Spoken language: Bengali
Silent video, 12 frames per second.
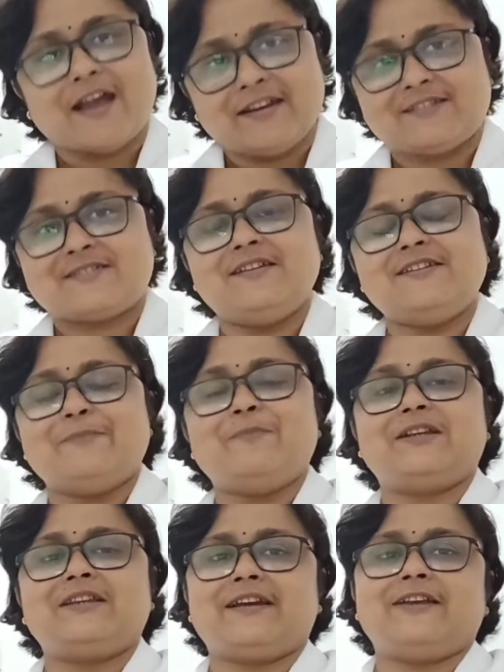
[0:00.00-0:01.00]
আই টেস্টিং
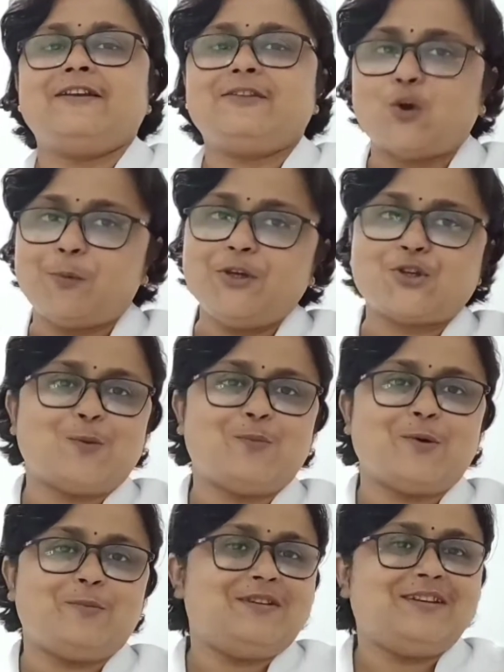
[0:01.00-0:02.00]
চেম্বার থাকে তবেই
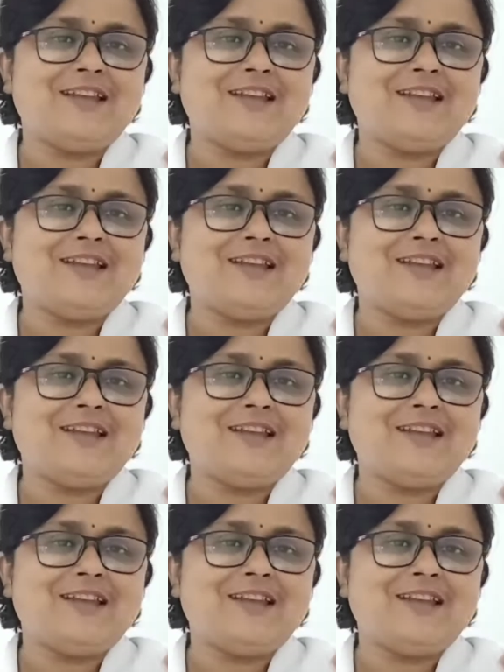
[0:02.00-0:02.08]
সম্ভব